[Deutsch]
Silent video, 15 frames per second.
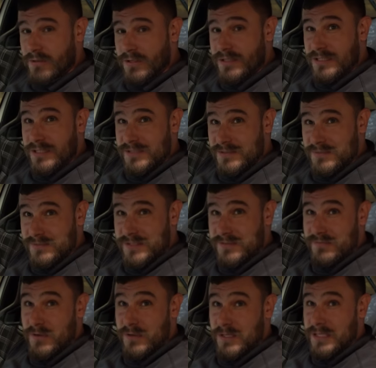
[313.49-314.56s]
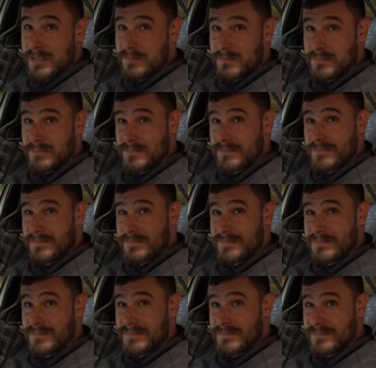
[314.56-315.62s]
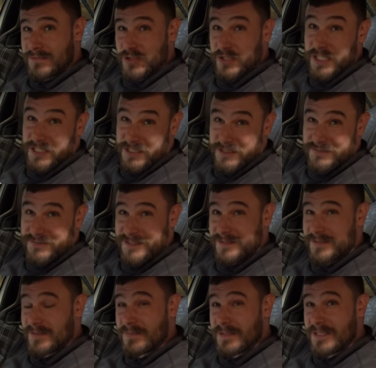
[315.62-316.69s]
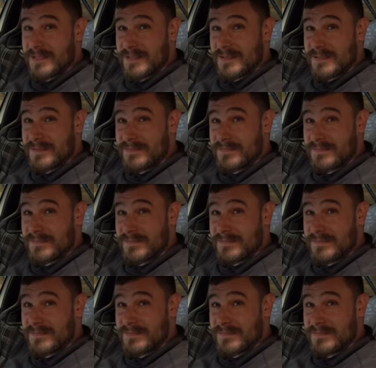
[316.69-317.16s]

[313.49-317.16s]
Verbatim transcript: Leuten nicht so viel vorleben. Negatives zumindest.